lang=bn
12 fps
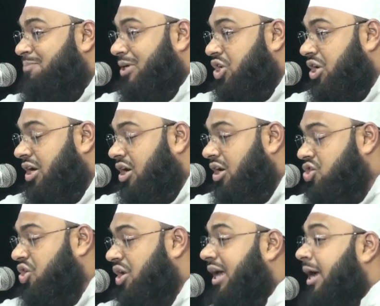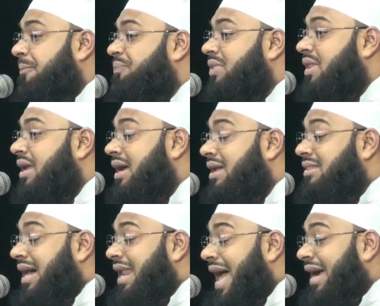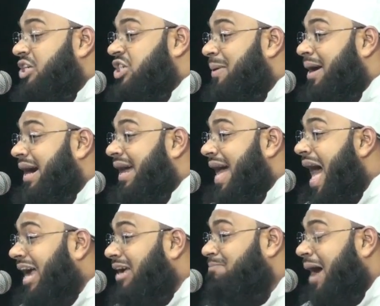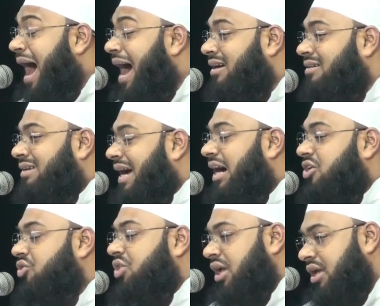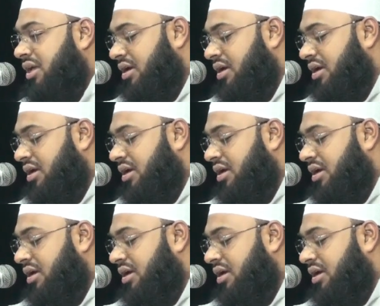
পেছনে খরচ করে তার এক সবাগের এক ভাগ টাকা যদি